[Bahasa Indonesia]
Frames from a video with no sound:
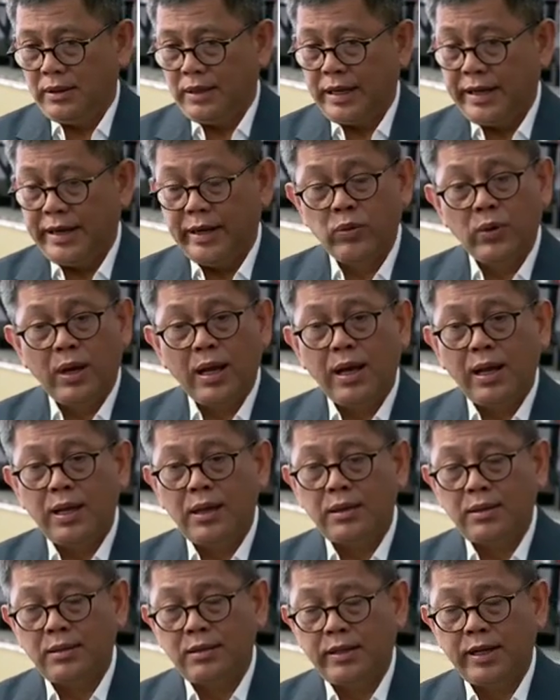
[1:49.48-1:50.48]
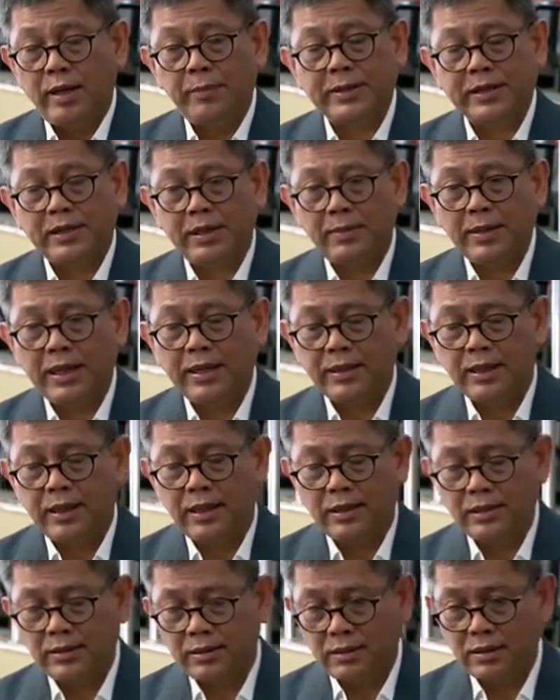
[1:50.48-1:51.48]
ada dua hal yang pertama
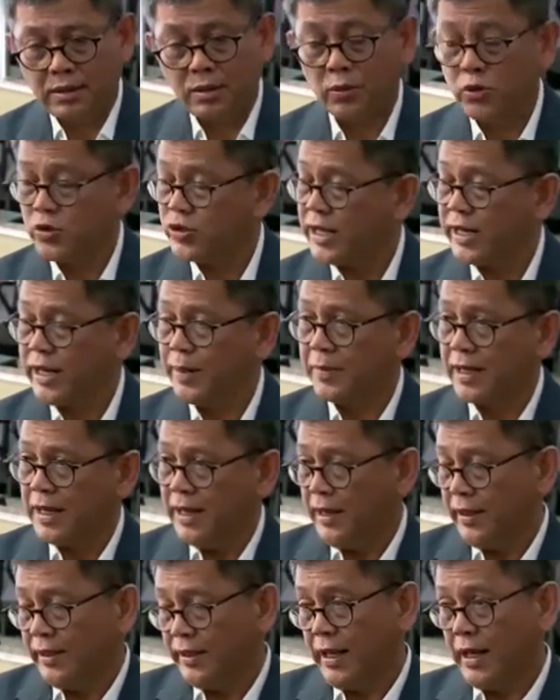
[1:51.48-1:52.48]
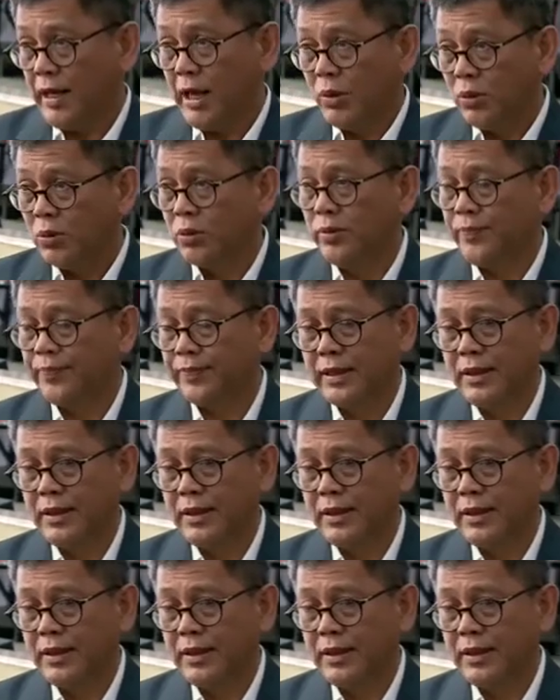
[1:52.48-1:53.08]
adalah keputusan MK yang lalu